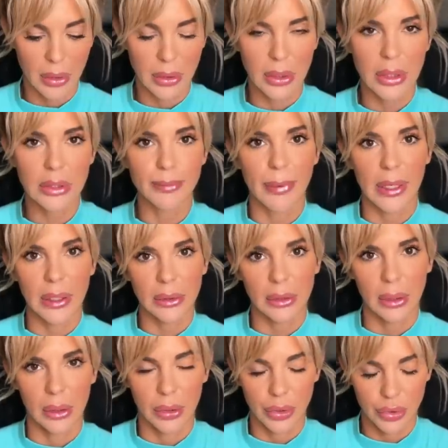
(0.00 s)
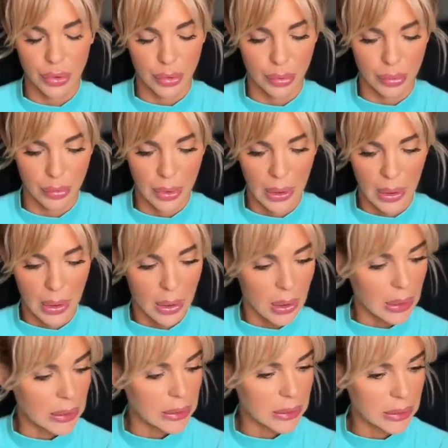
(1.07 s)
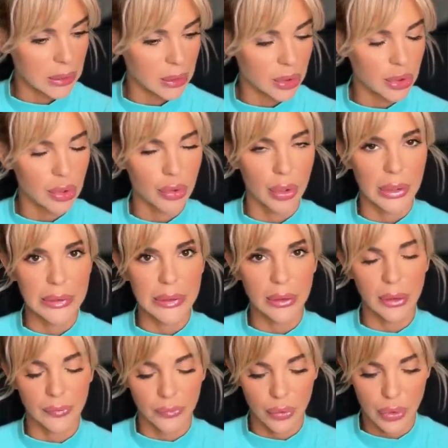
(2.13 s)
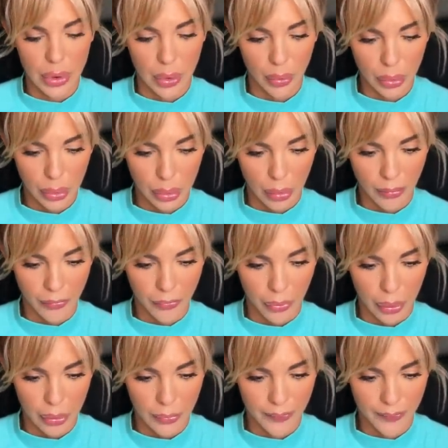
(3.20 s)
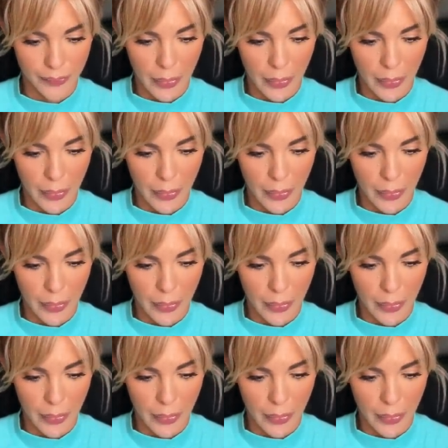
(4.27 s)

И есть палетка еще из четырех оттенков тоже от Том Форд.